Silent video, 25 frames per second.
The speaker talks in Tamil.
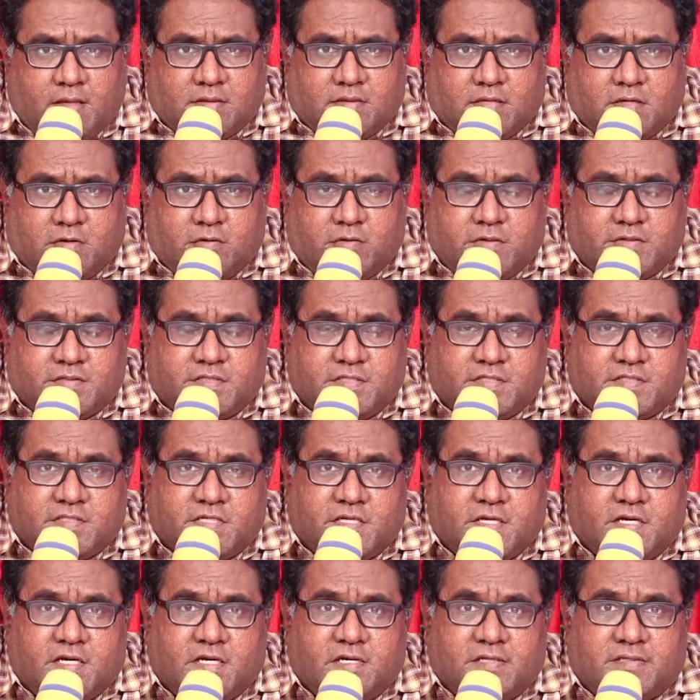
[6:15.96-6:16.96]
தன்னுடைய
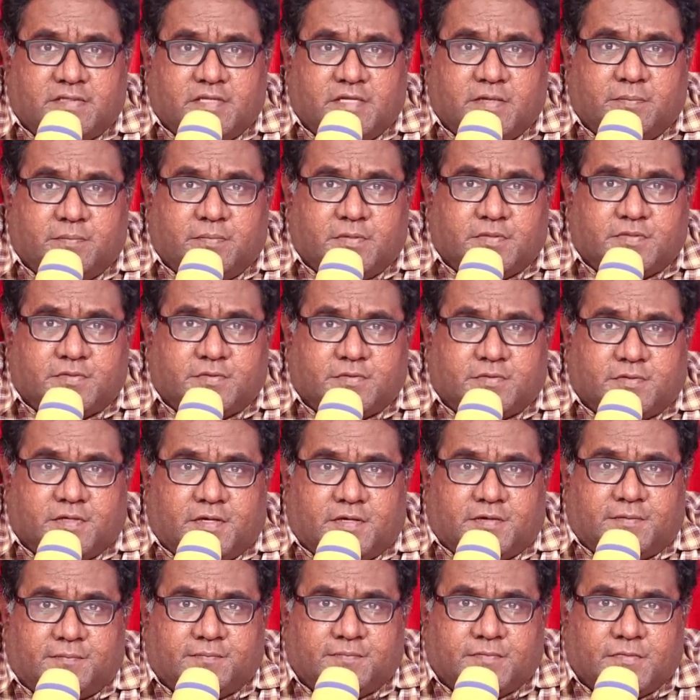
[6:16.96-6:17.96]
சீசர்களிடத்தில் இப்படி
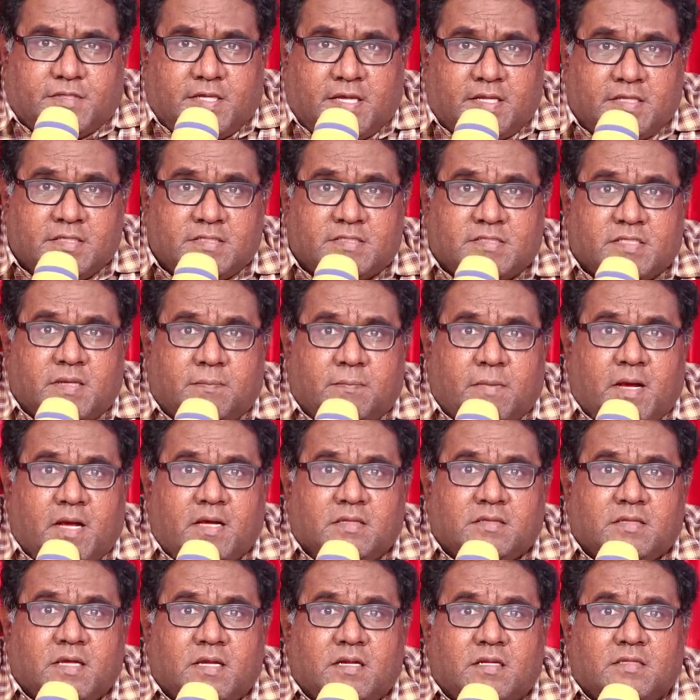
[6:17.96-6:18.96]
சொன்னார் என்
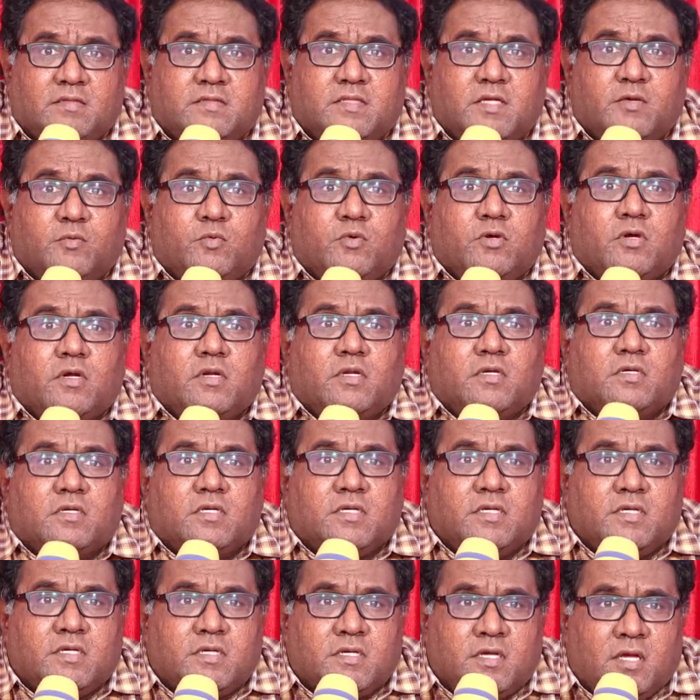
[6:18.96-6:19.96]
சமாதானத்தை
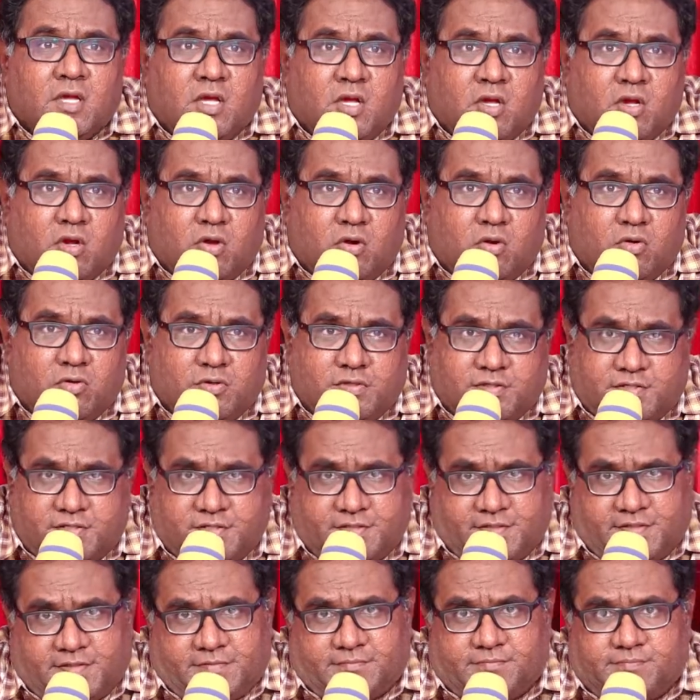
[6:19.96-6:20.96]
உங்களுக்கு
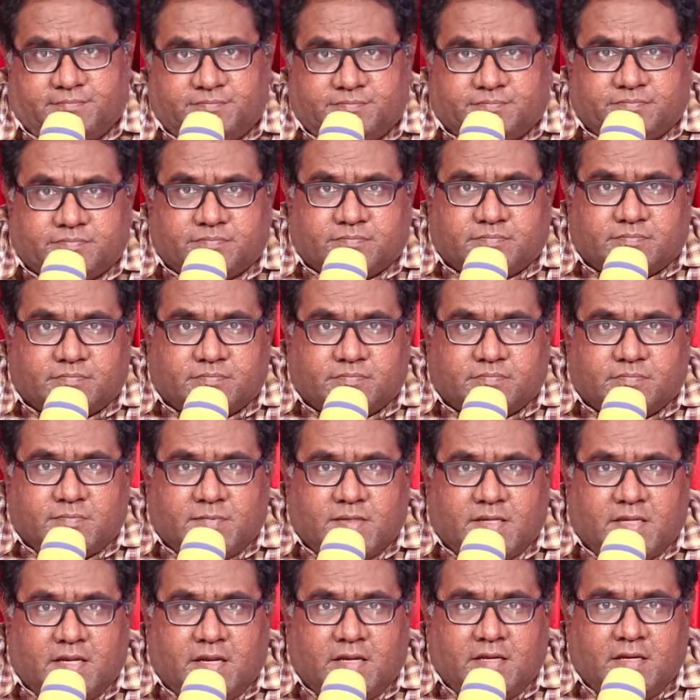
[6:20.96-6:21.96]
கொடுக்கிறேன்
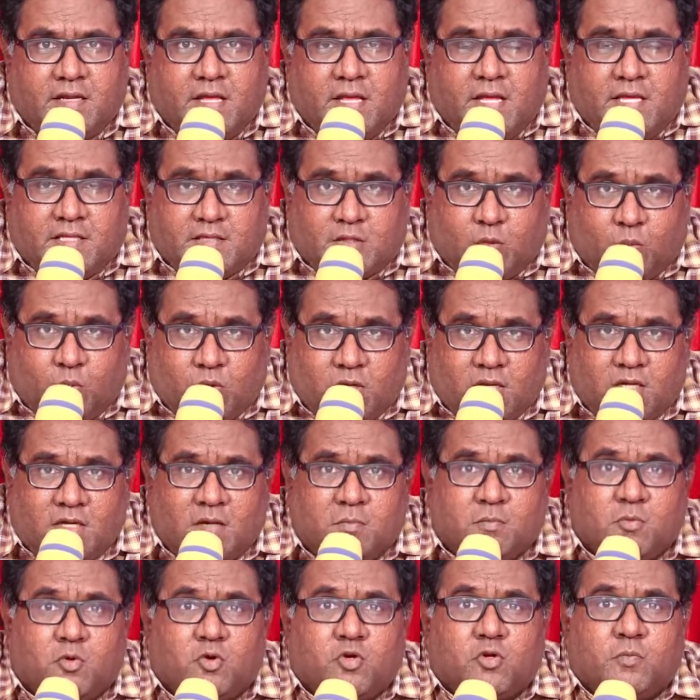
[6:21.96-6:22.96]
இந்த
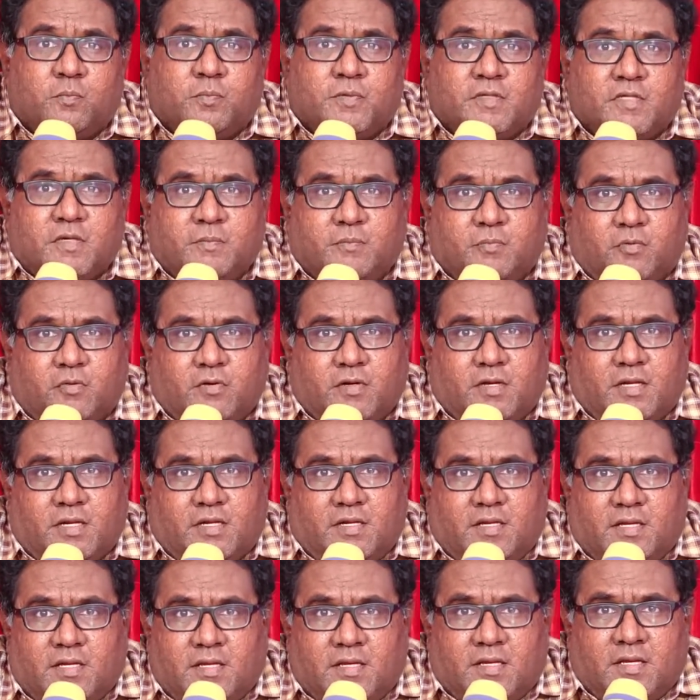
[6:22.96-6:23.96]
உலகம் கொடுப்பதைப் போல
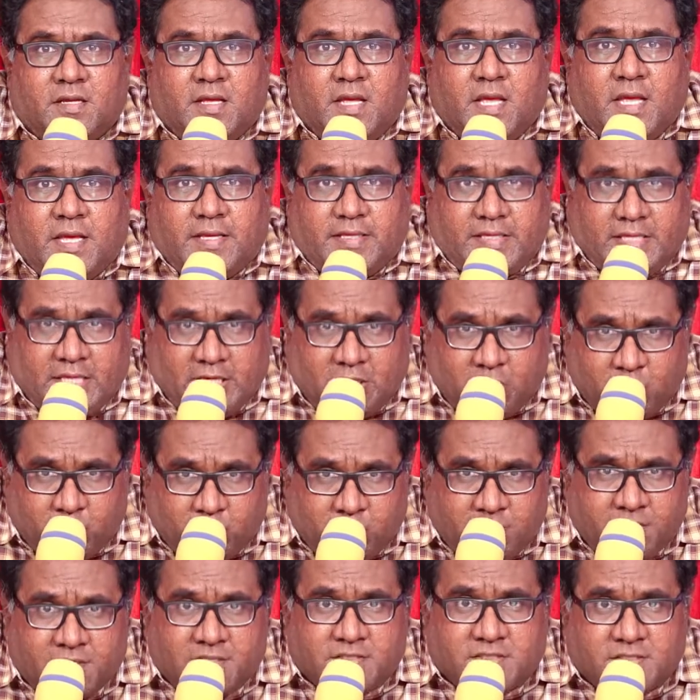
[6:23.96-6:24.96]
அல்ல
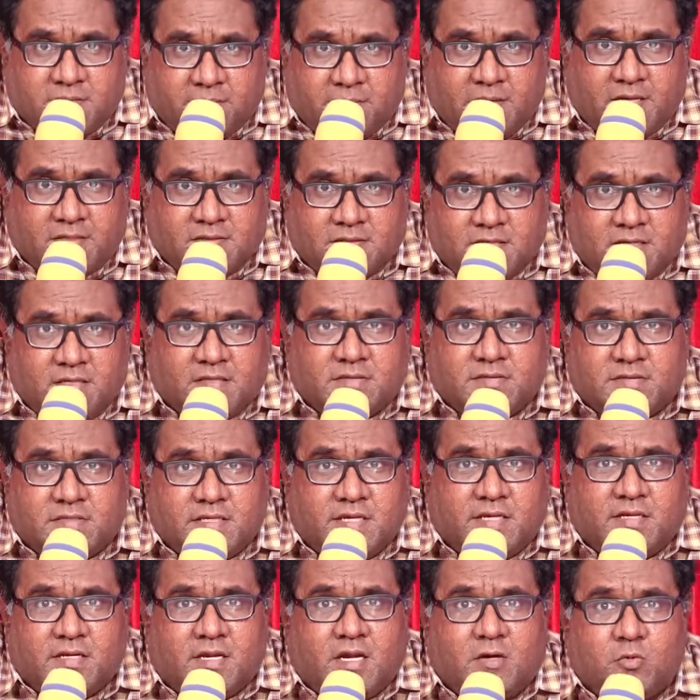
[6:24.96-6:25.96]
என்னுடைய
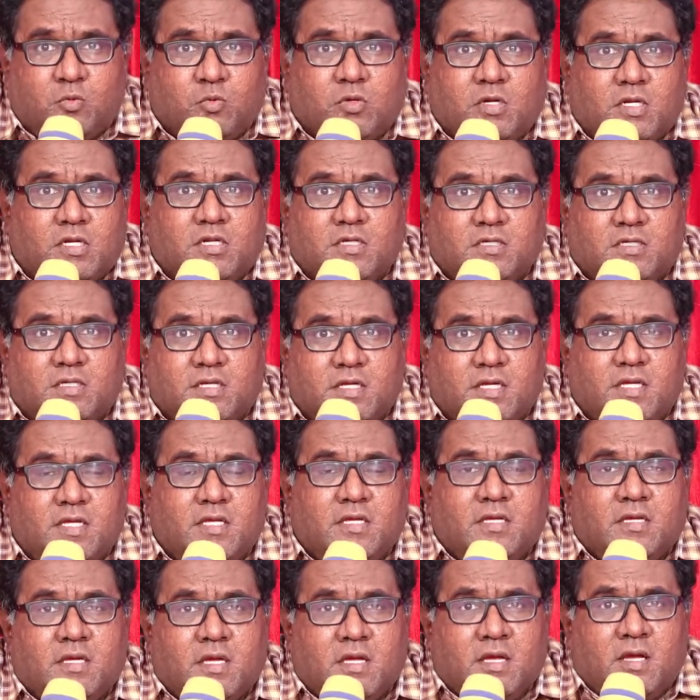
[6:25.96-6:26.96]
சமாதானத்தையே நான் உங்களுக்கு
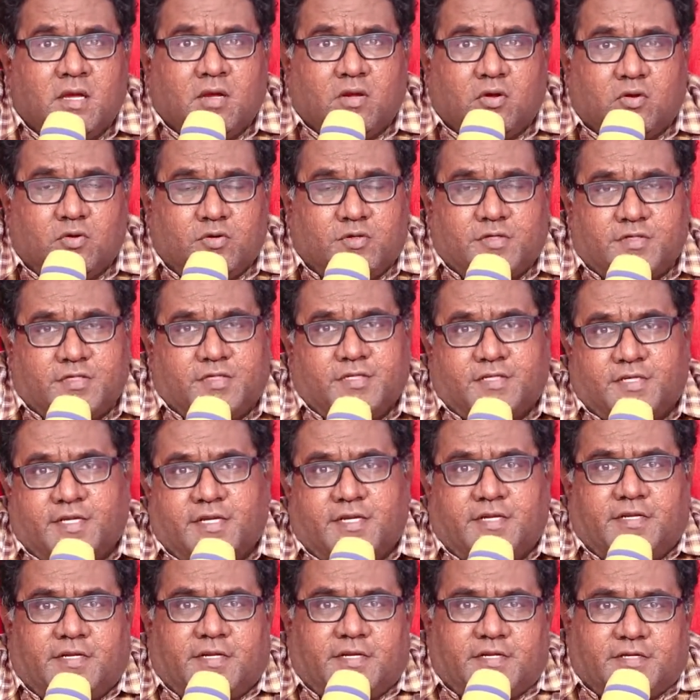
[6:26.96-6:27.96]

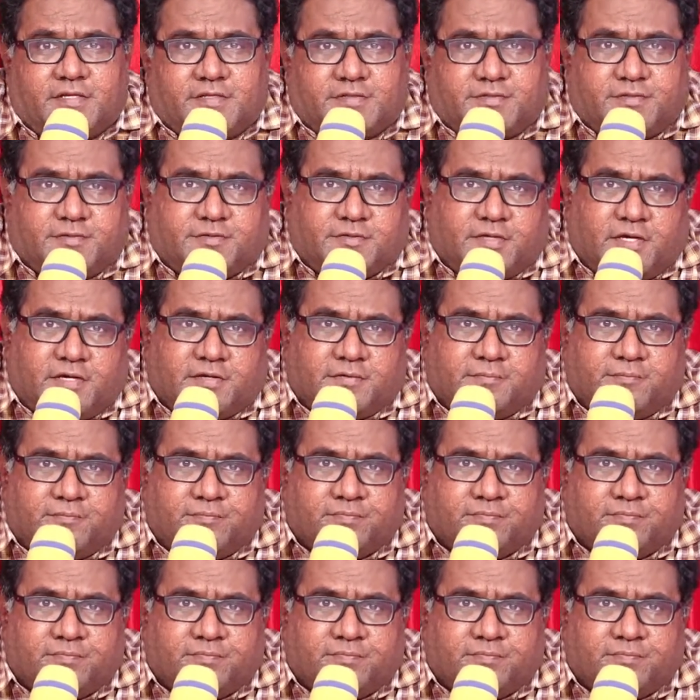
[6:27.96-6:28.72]
கொடுக்கிறேன் என்று சொன்னார்